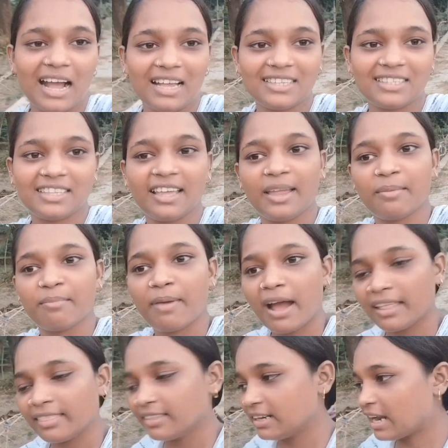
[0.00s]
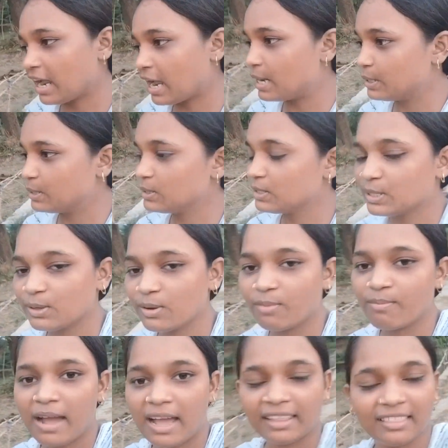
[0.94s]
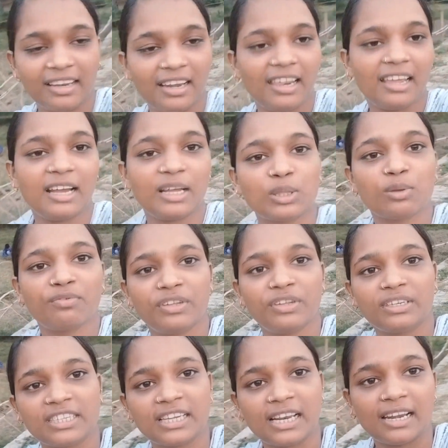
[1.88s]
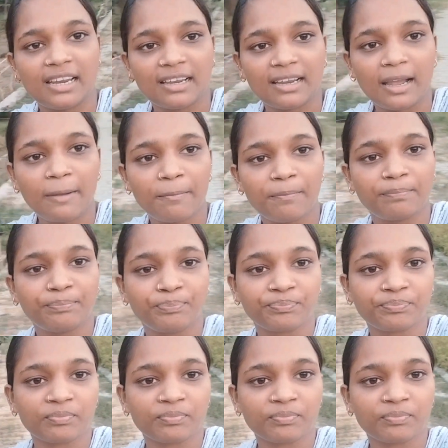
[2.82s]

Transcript: घास से ही बांध रहा है उसको बांध लेगा तो फिर चलेगा